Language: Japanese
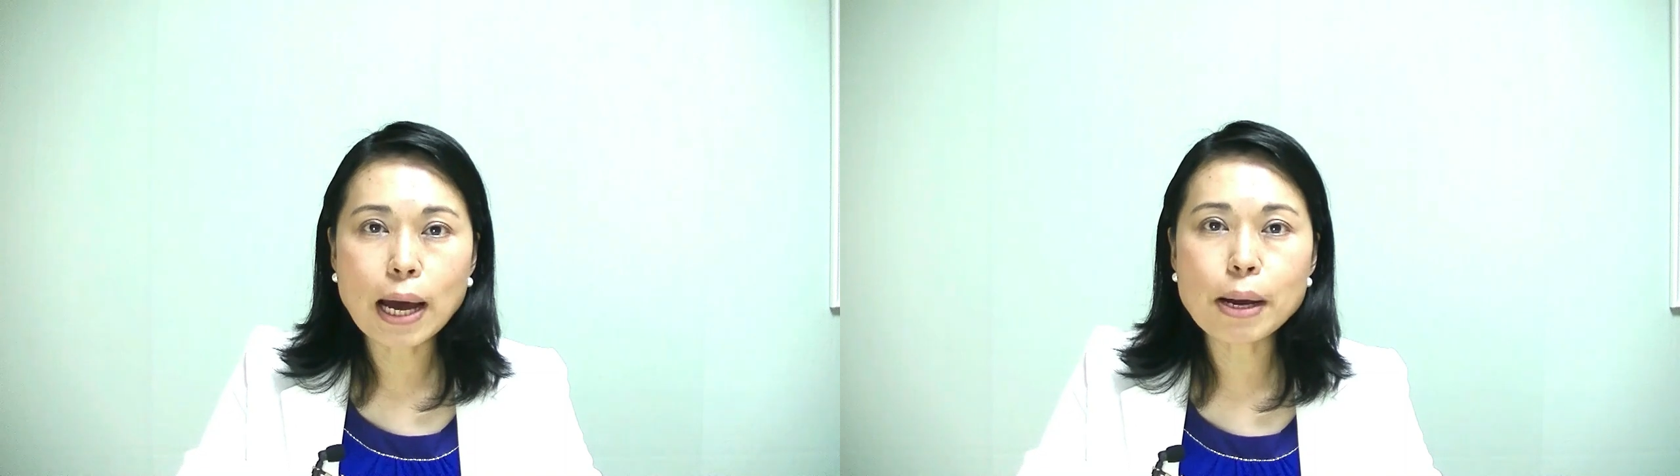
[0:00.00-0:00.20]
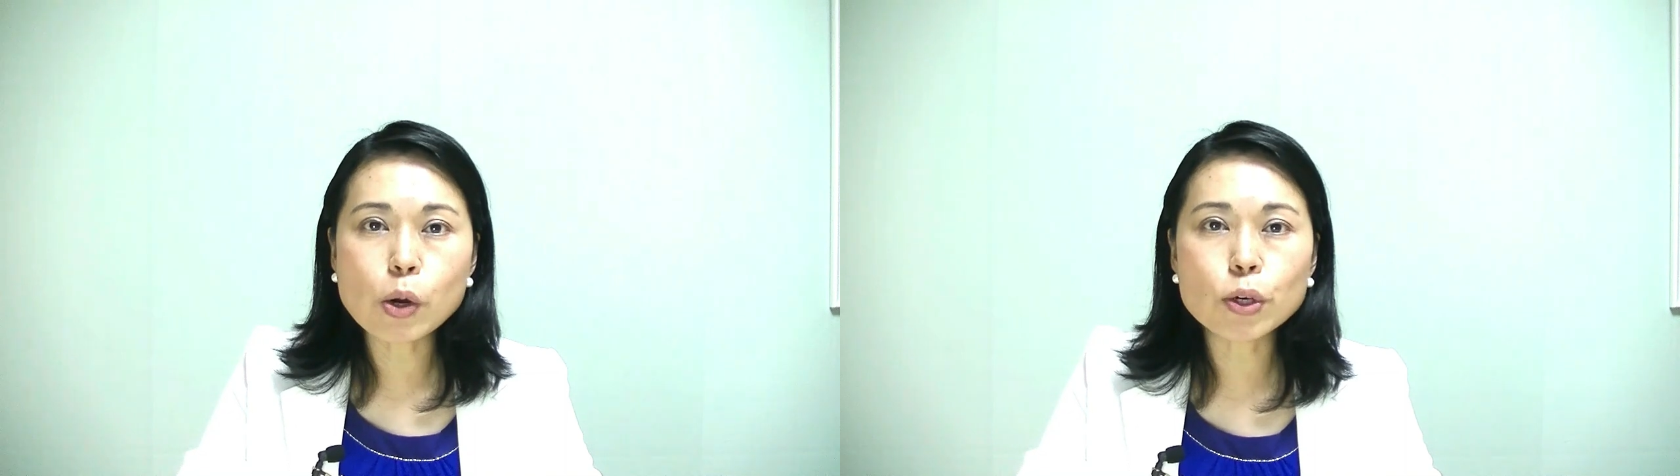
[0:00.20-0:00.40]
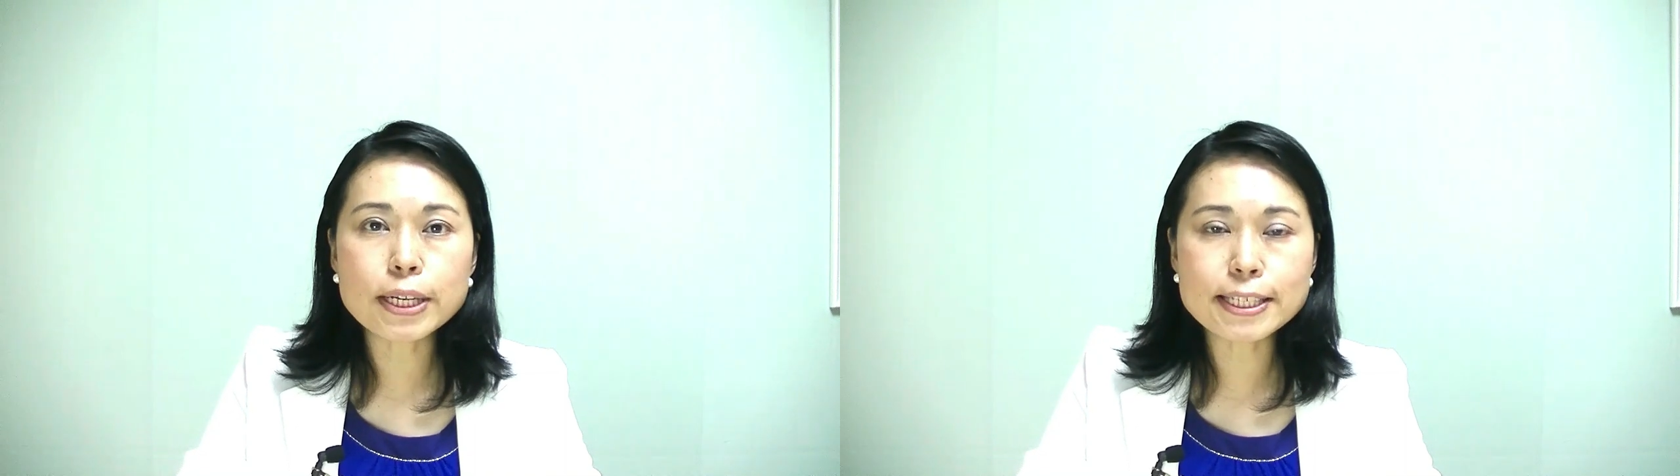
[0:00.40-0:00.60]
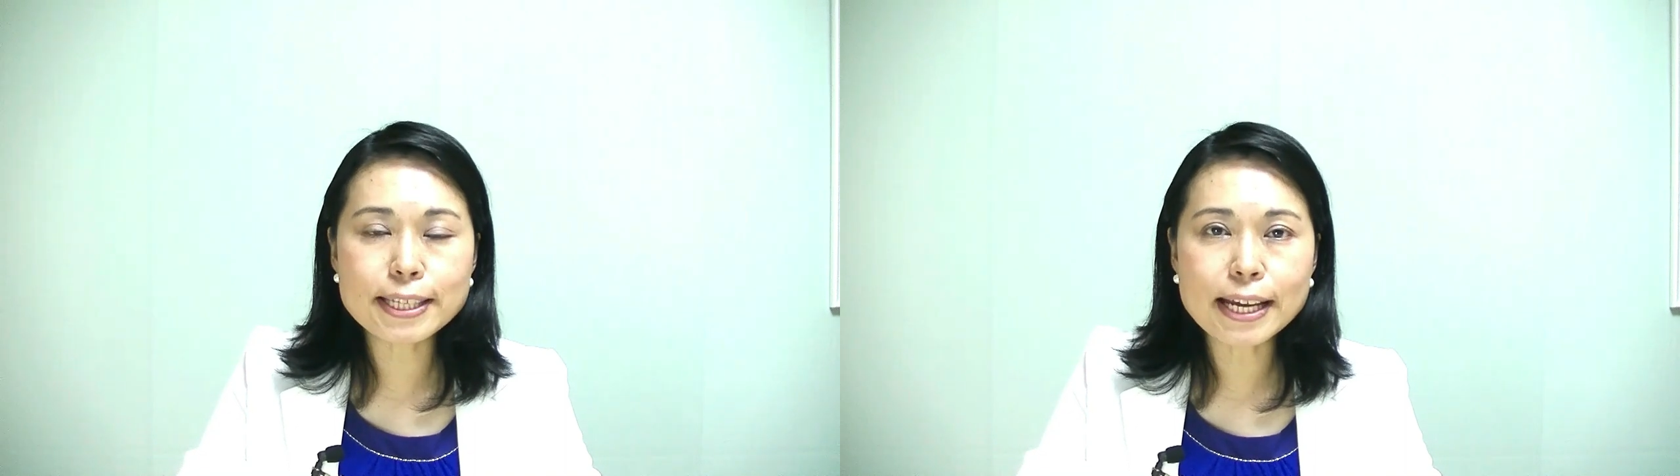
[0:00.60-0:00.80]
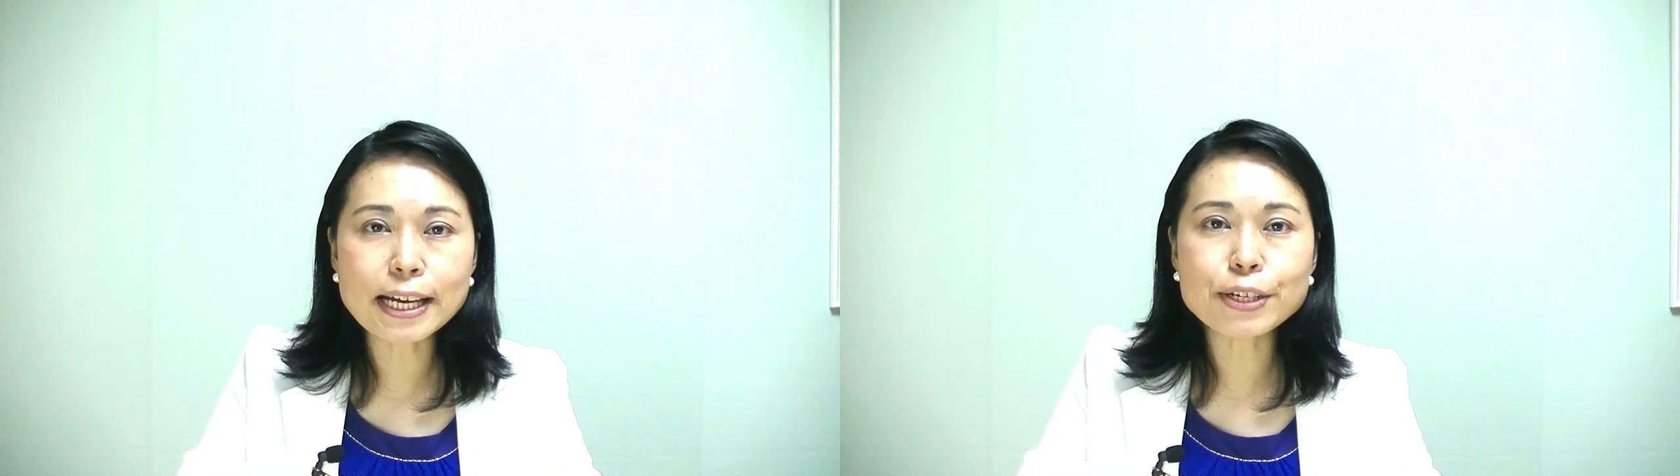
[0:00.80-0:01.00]
浜国立
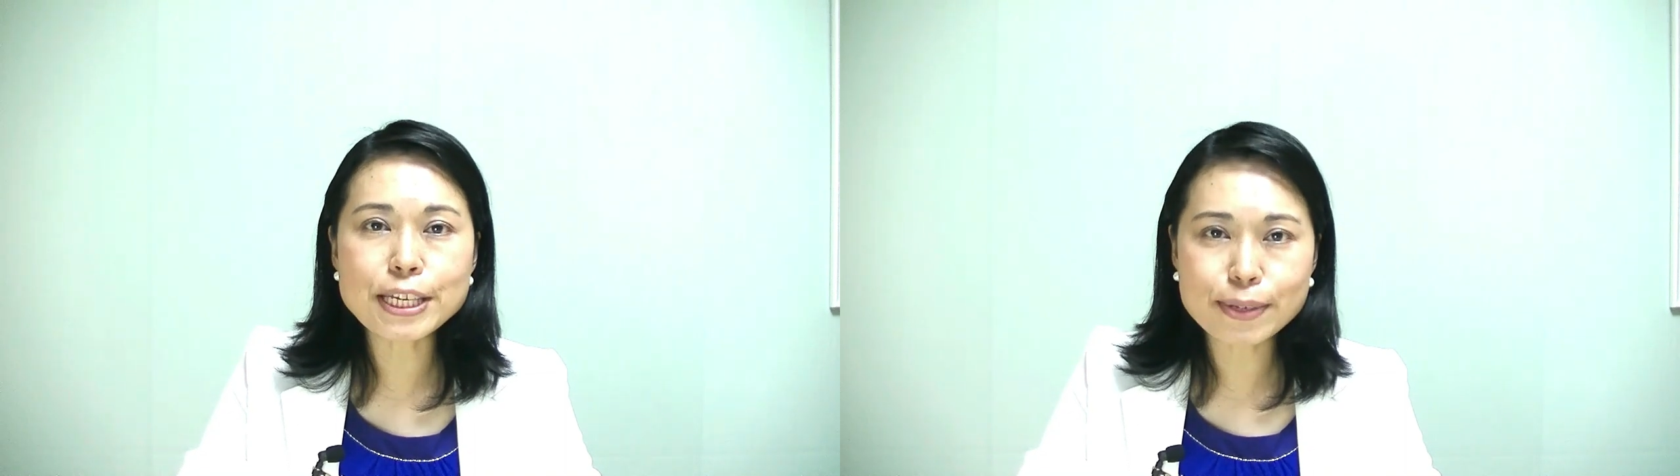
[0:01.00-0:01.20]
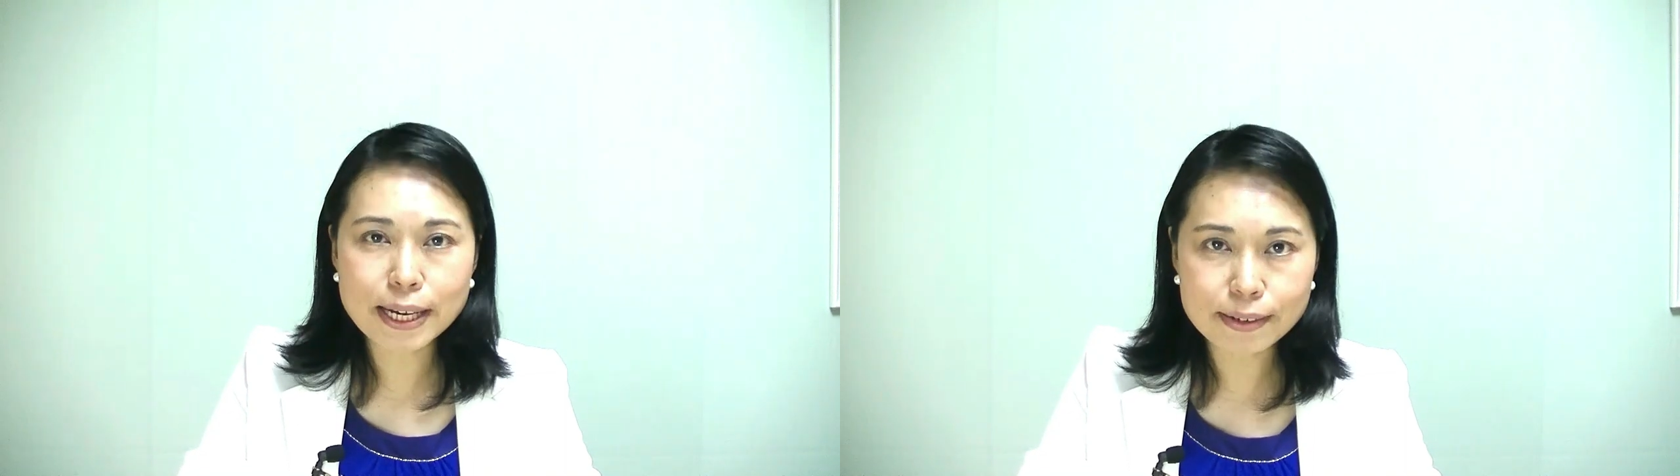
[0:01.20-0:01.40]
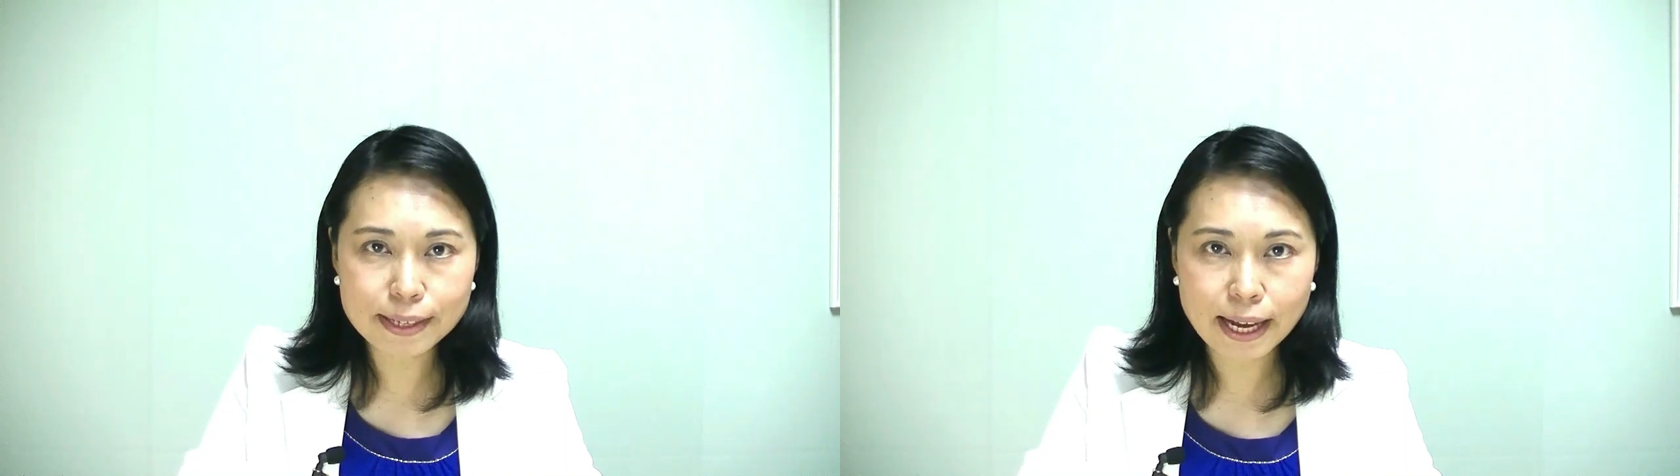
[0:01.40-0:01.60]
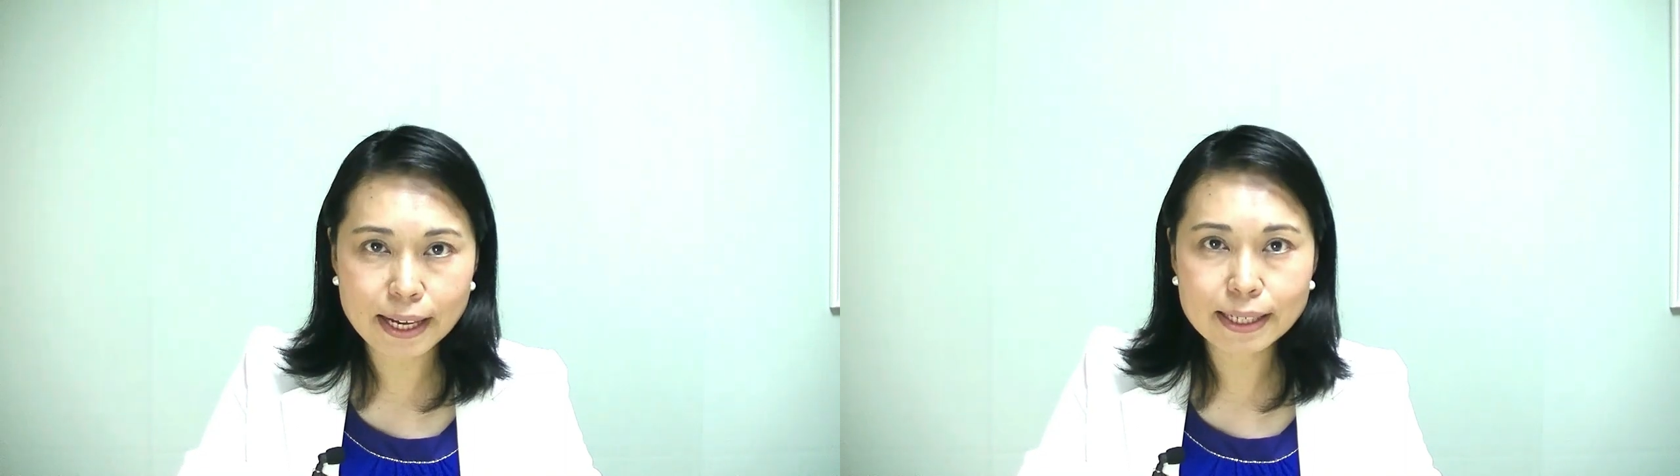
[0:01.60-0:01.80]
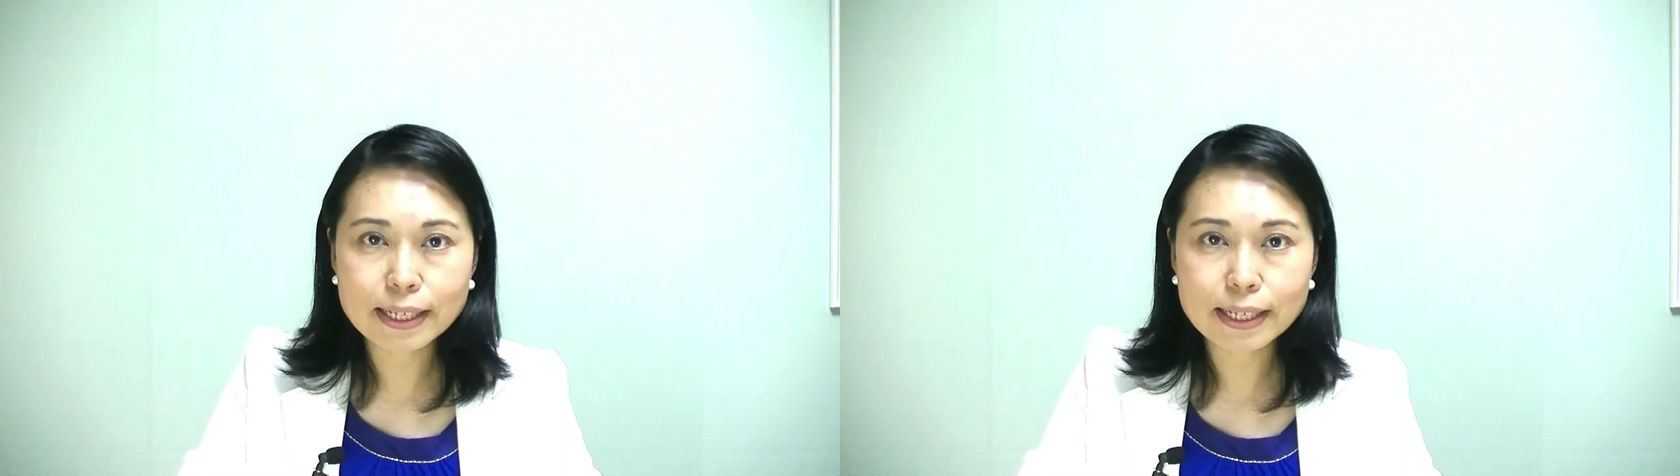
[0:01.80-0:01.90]
大学に受かるんだ、